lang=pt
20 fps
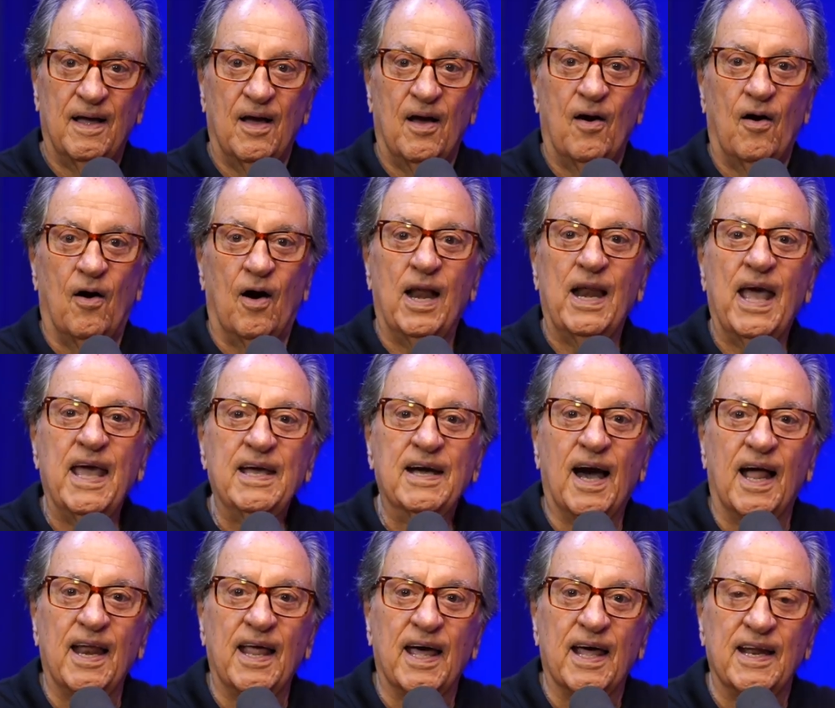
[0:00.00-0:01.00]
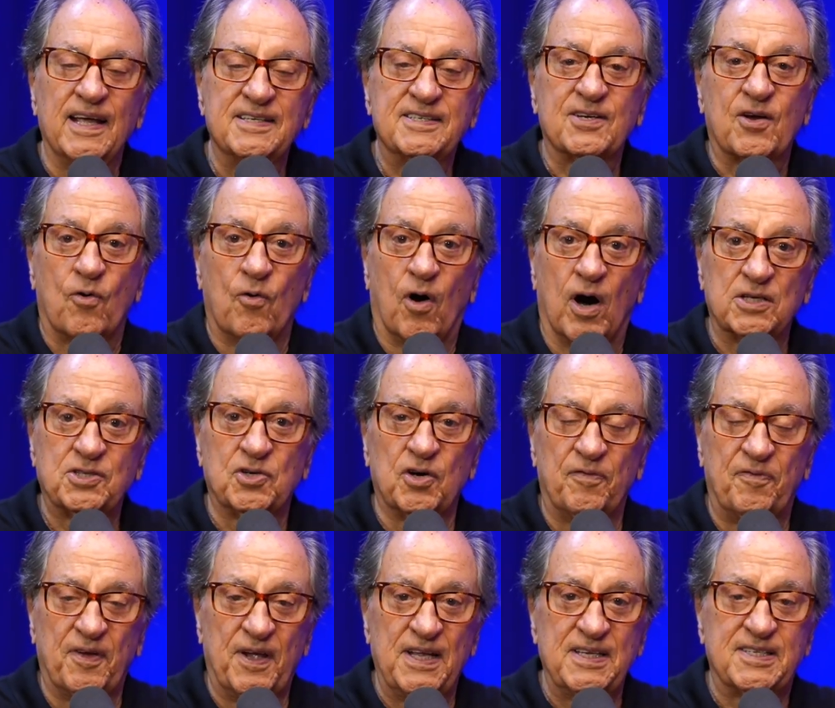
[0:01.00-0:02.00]
Olha aí, galera, esse corte é
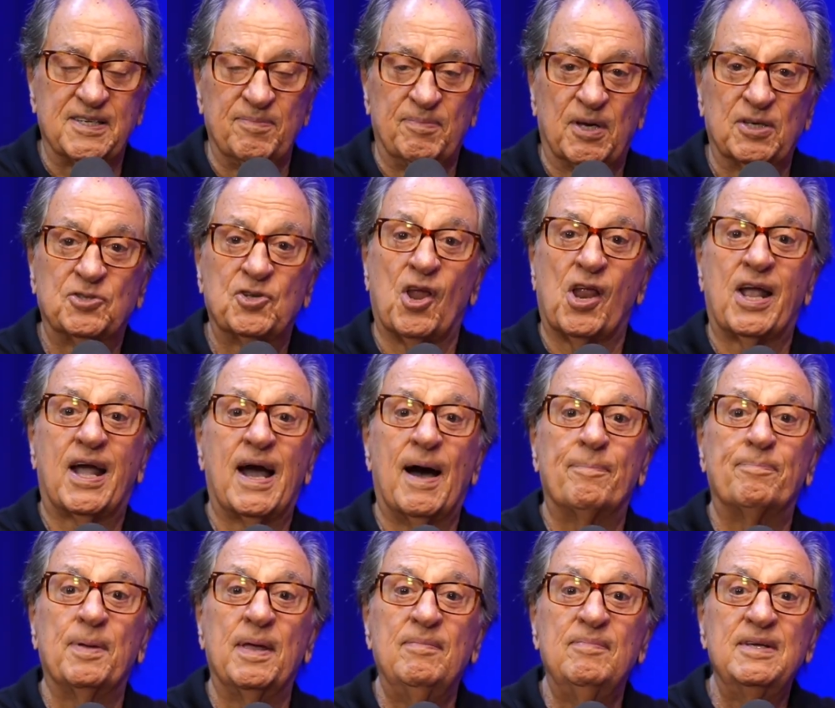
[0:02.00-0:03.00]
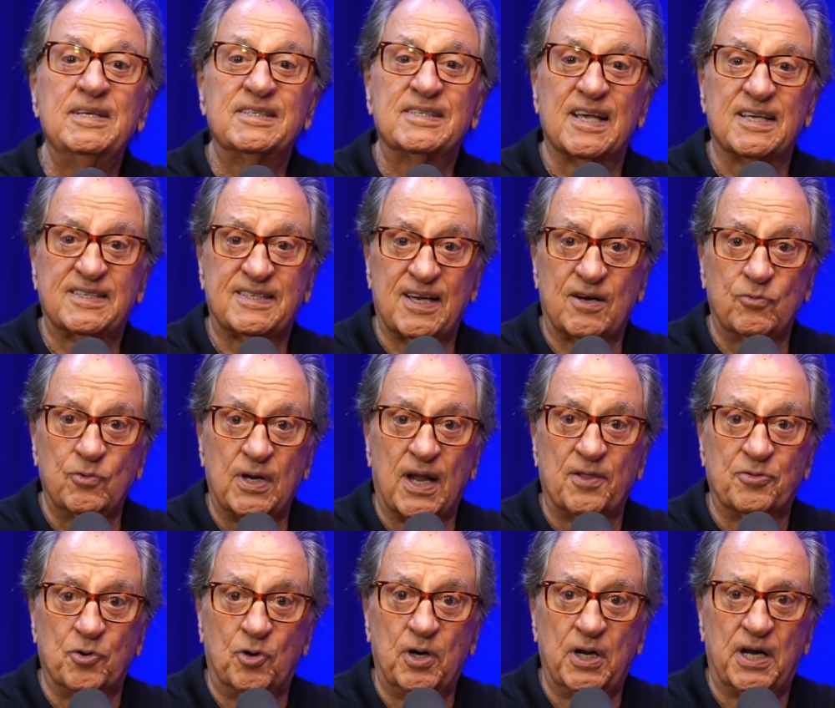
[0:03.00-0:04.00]
oferecimento de Capemisa
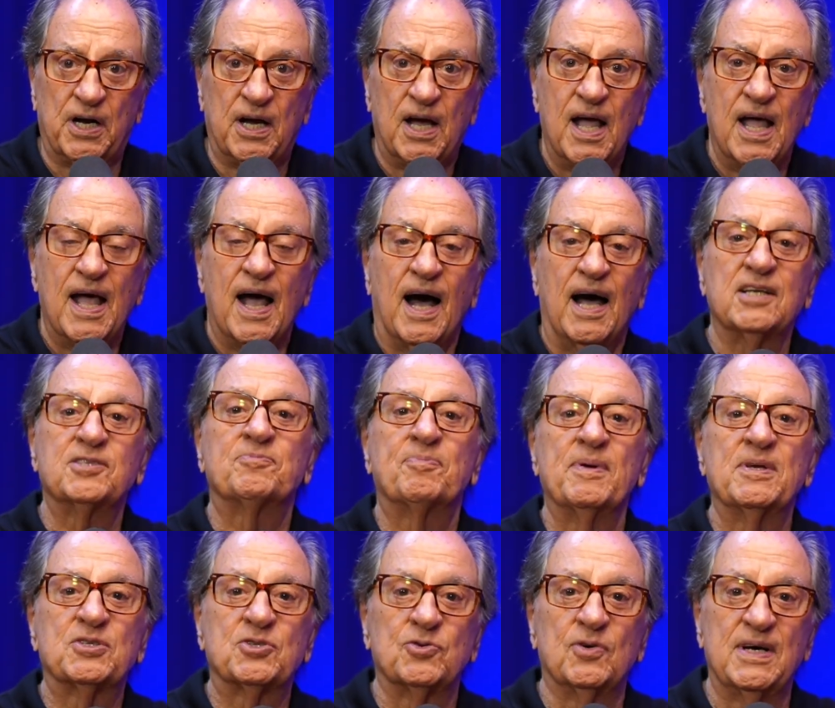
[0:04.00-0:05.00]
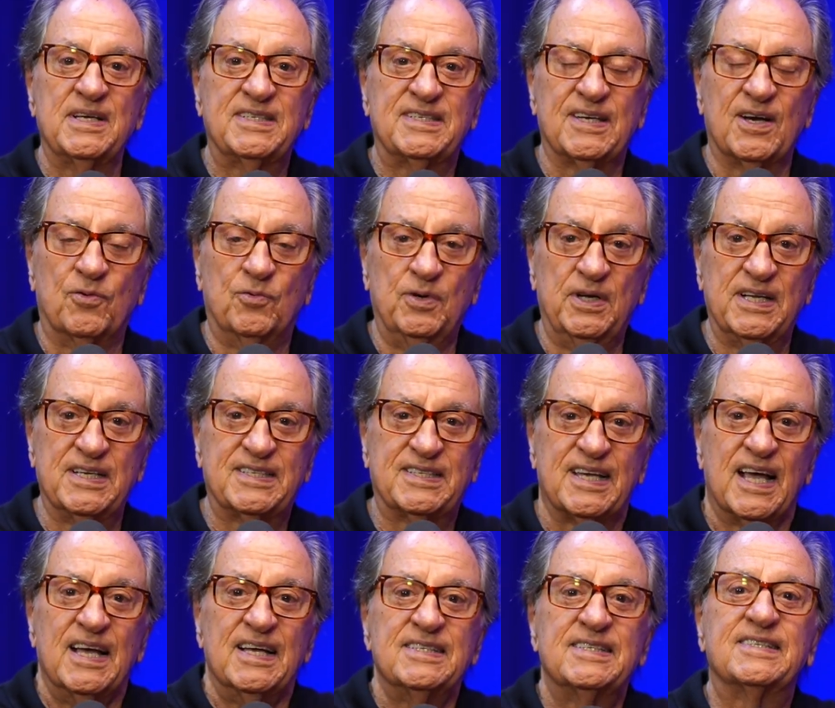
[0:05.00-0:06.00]
Seguradora. As pessoas seguras
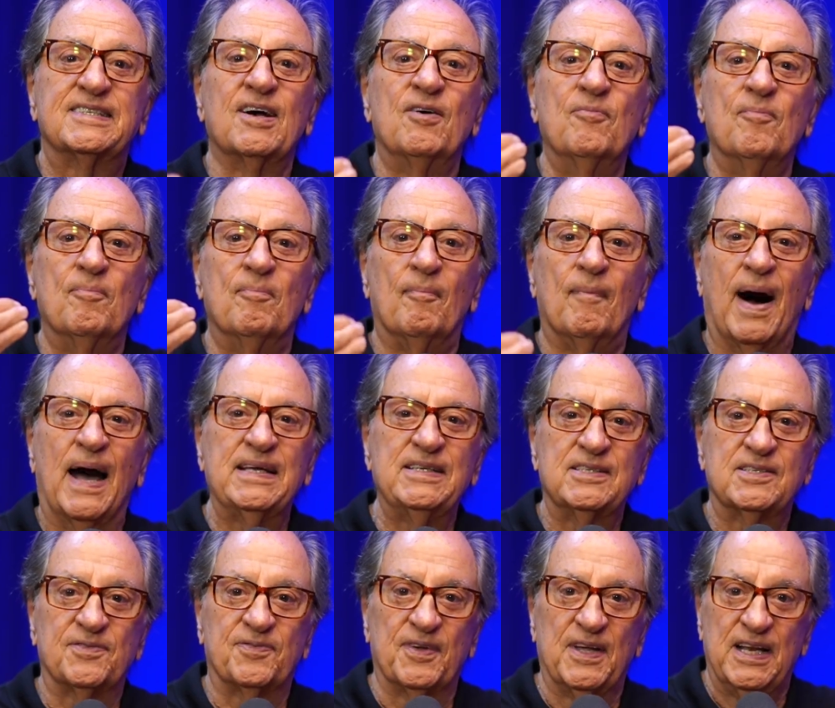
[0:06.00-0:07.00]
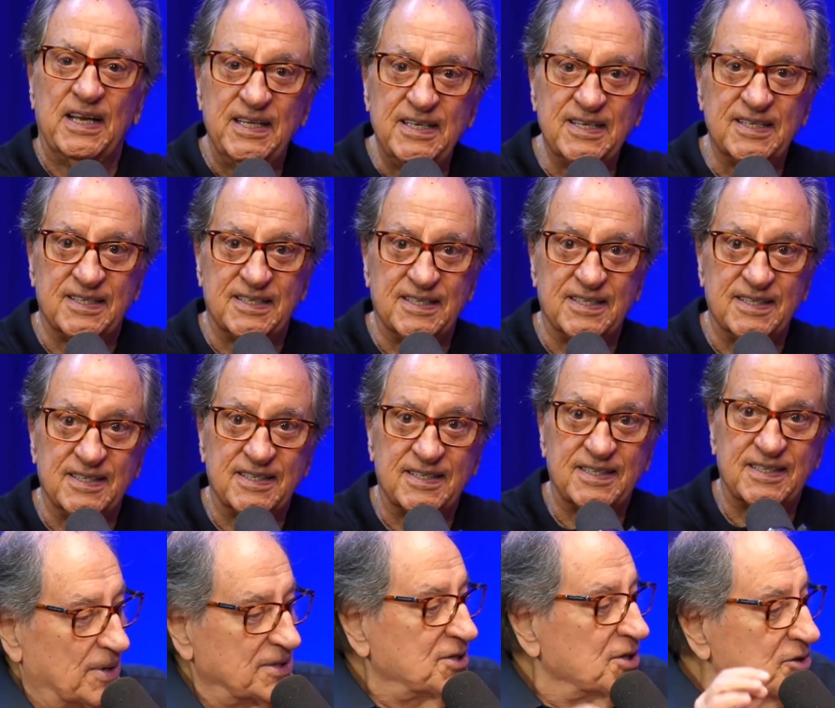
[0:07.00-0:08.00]
são mais felizes.
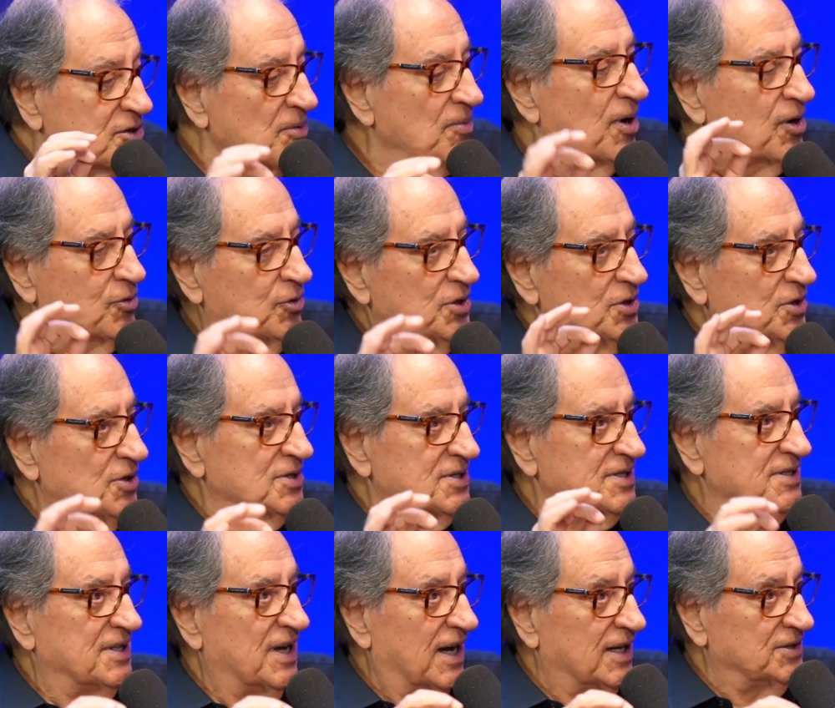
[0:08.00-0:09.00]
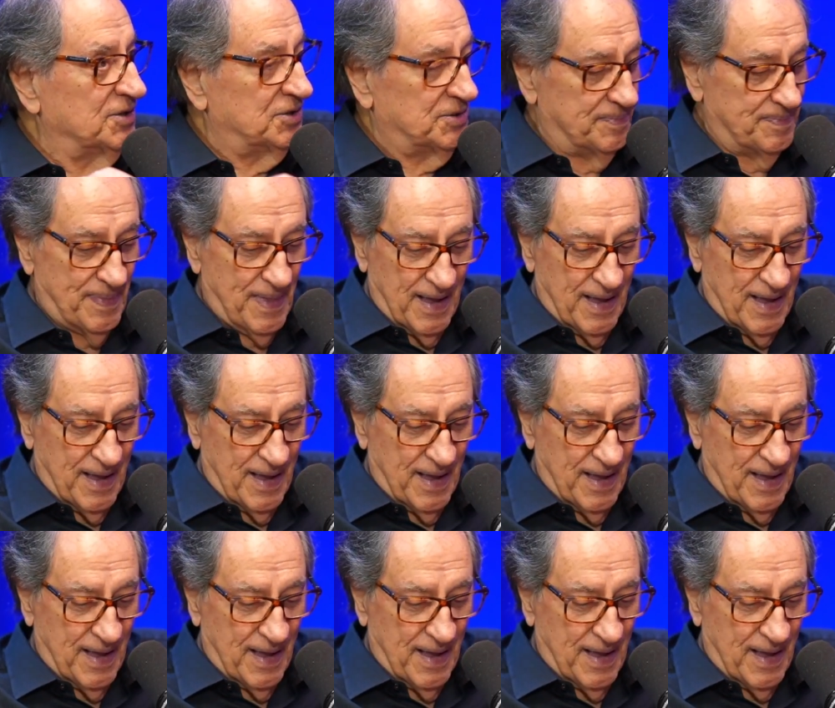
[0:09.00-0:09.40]
Você tem uma curiosidade.